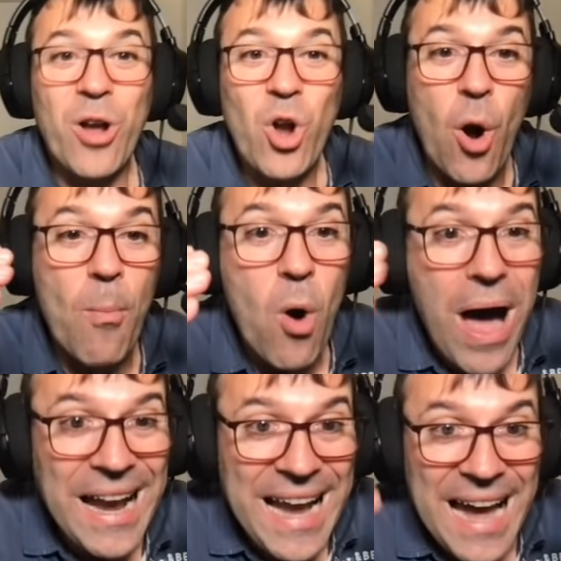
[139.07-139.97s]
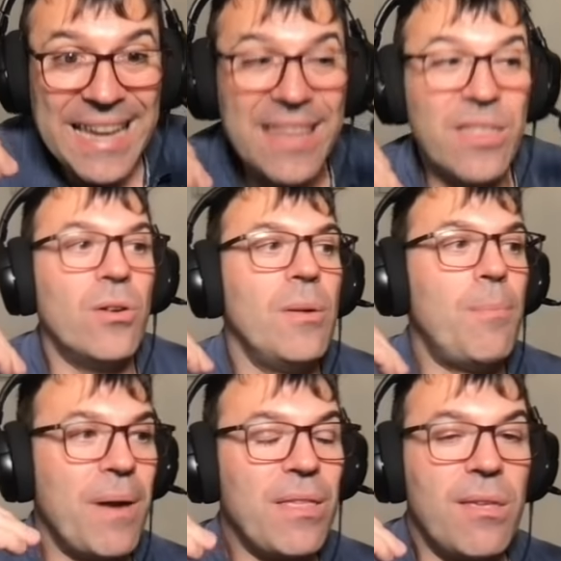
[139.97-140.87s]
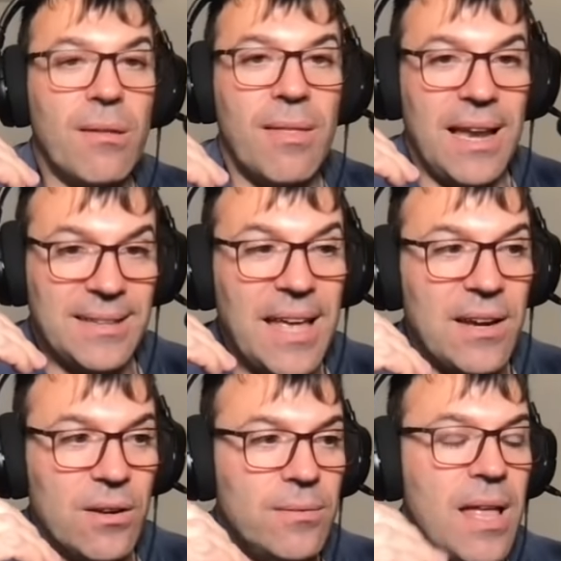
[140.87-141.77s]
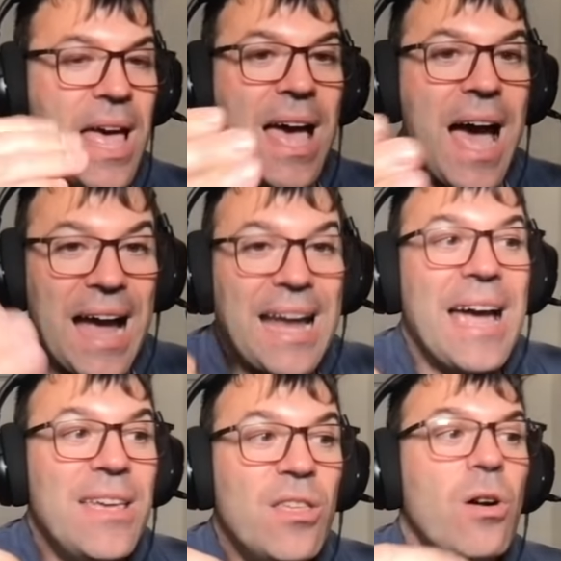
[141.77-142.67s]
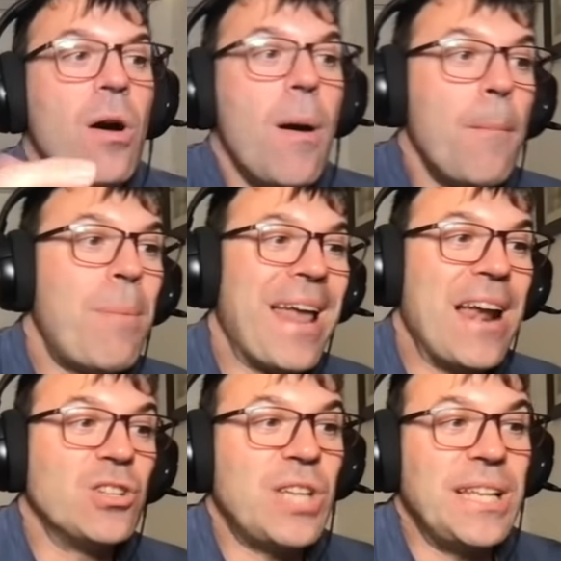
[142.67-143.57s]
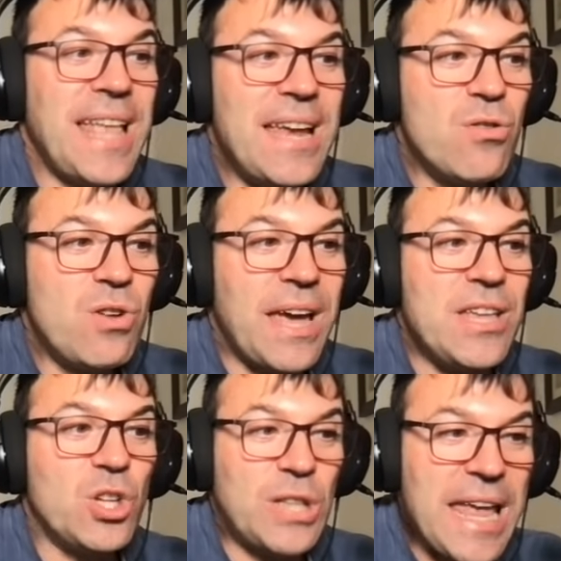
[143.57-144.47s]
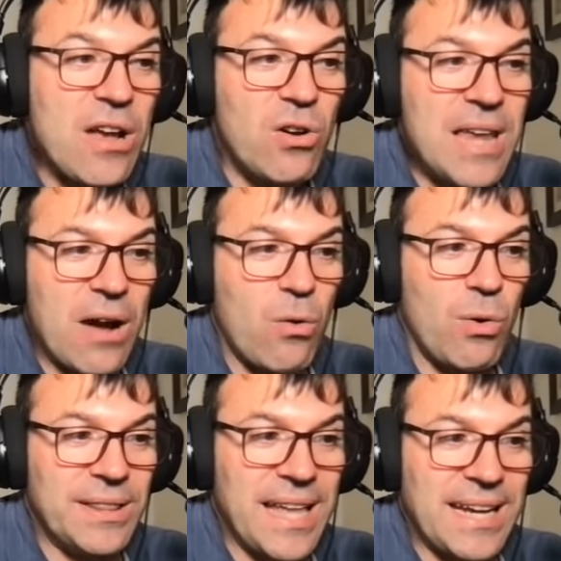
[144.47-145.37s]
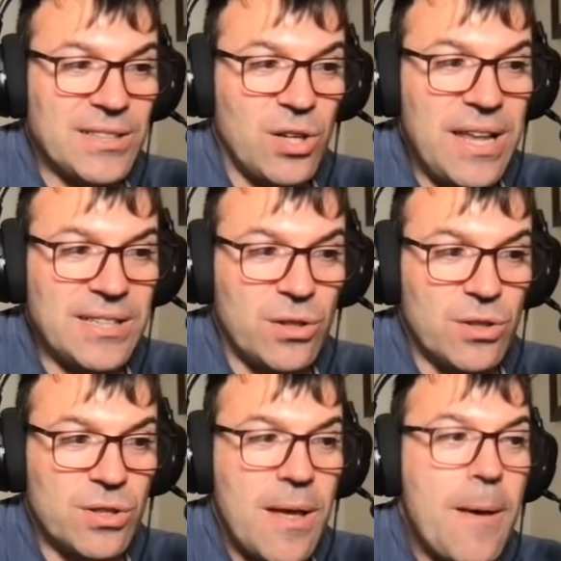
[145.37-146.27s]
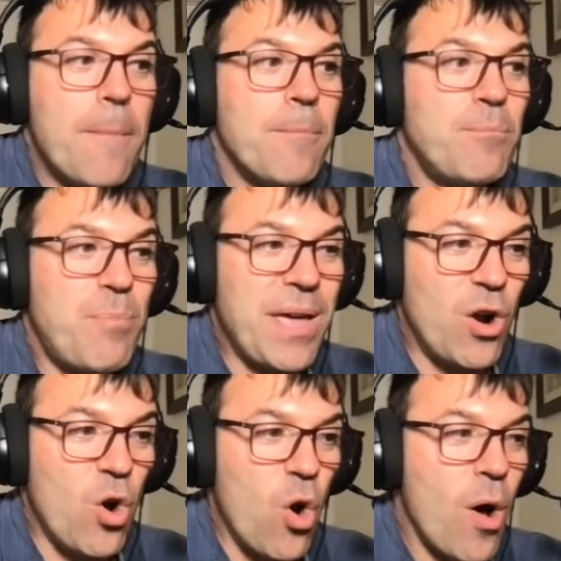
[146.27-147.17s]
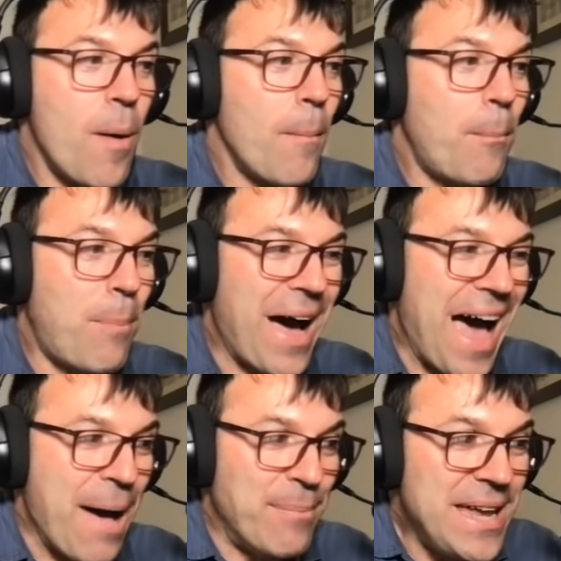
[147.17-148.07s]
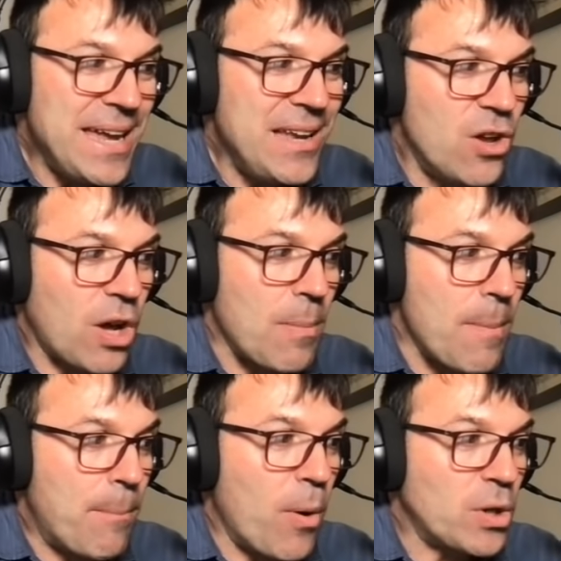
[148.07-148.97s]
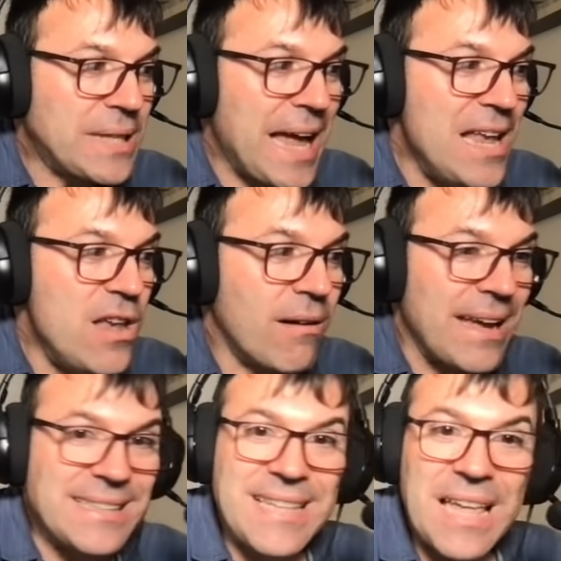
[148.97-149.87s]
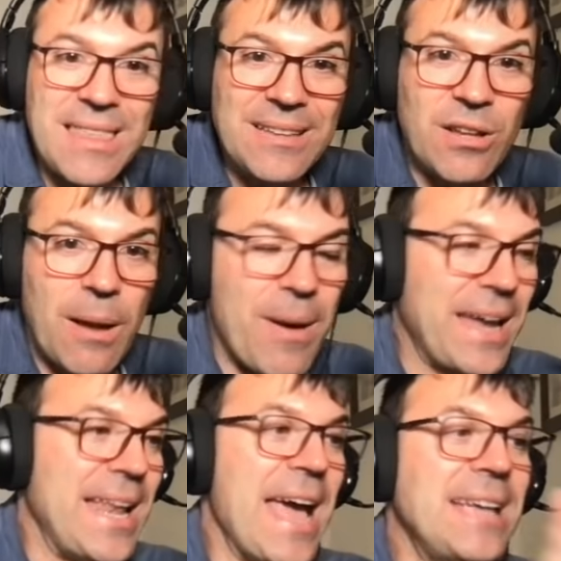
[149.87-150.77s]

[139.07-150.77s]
Como ha caído el precio del Ethereum, ha caído para los Ethereum que yo tengo en la cuenta, que son estos. Pero a mí lo que me importa es lo que está haciendo la máquina.